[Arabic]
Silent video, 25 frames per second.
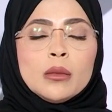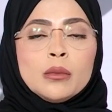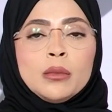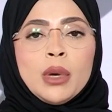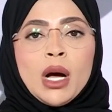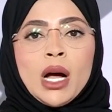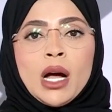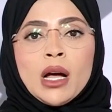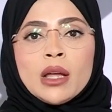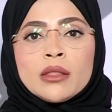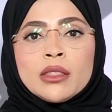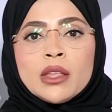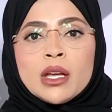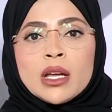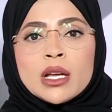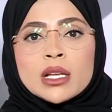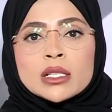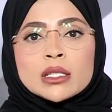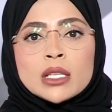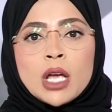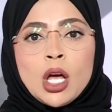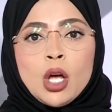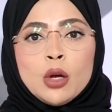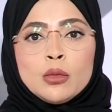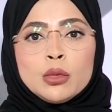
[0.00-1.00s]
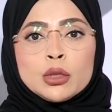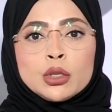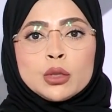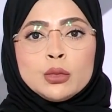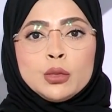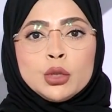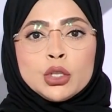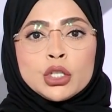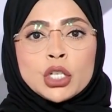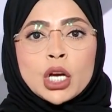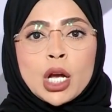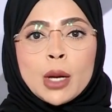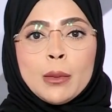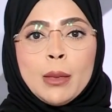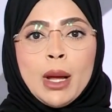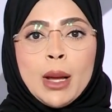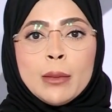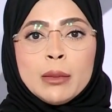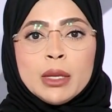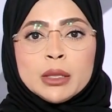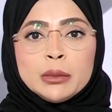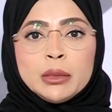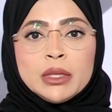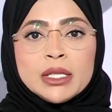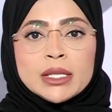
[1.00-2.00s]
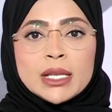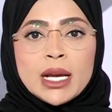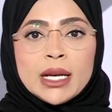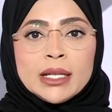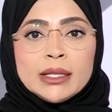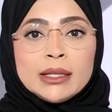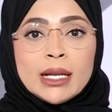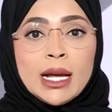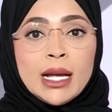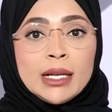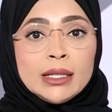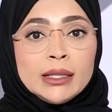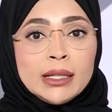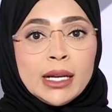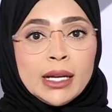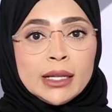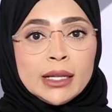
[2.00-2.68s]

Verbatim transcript: بعث صاحب السمو الشيخ محمد بن زايد آل